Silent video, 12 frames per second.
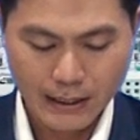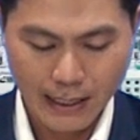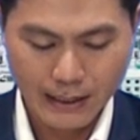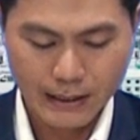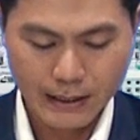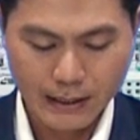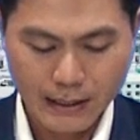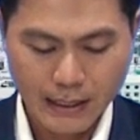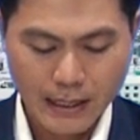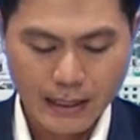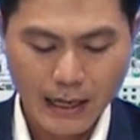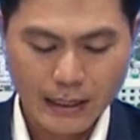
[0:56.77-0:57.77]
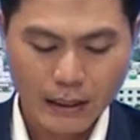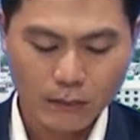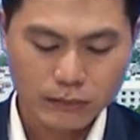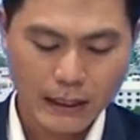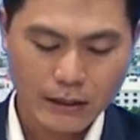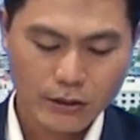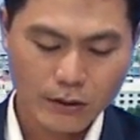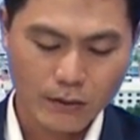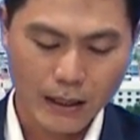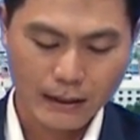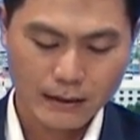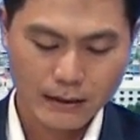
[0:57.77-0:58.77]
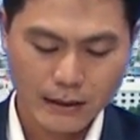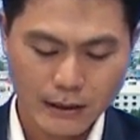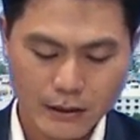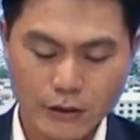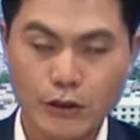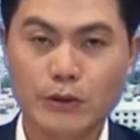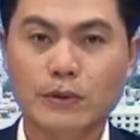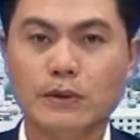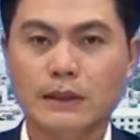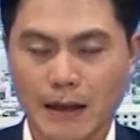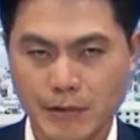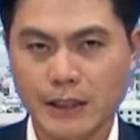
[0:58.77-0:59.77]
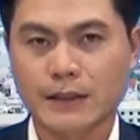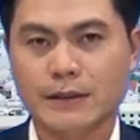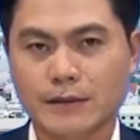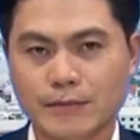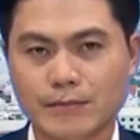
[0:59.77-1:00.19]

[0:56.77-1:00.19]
đảng viên đang công tác sinh hoạt nơi cư trú tham dự.